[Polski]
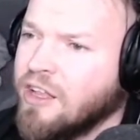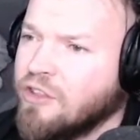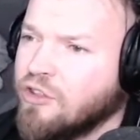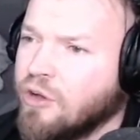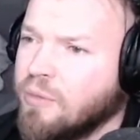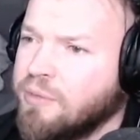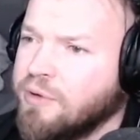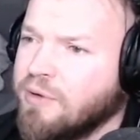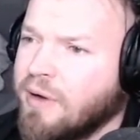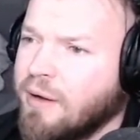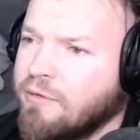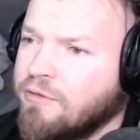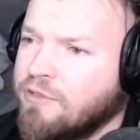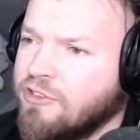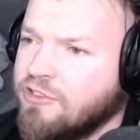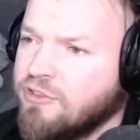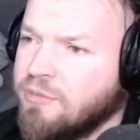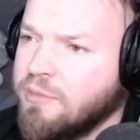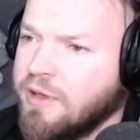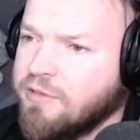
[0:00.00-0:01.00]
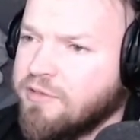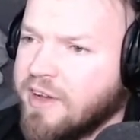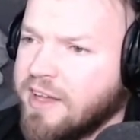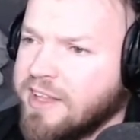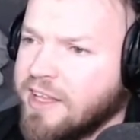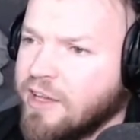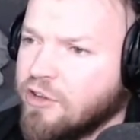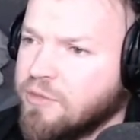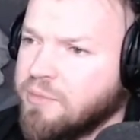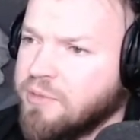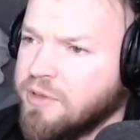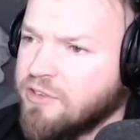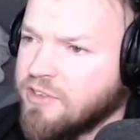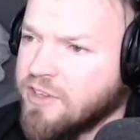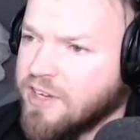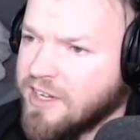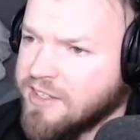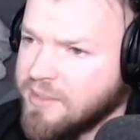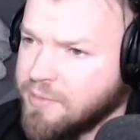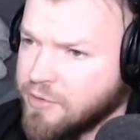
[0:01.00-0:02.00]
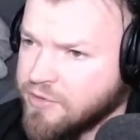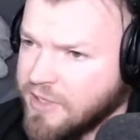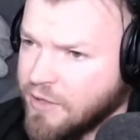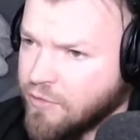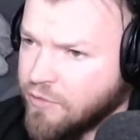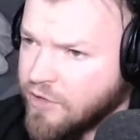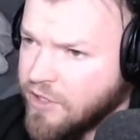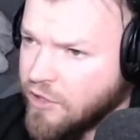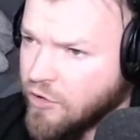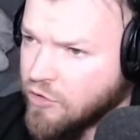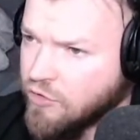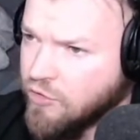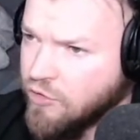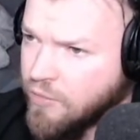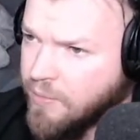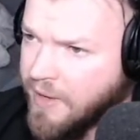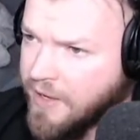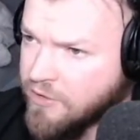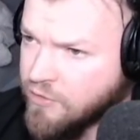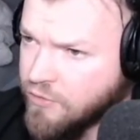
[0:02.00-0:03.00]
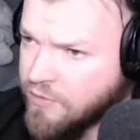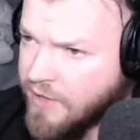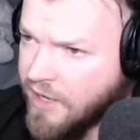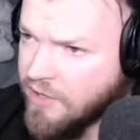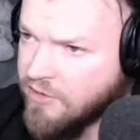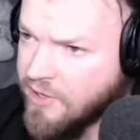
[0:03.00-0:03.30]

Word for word: to byłam wyśmiewana od pierwszej klasy podstawówki od grubasów, a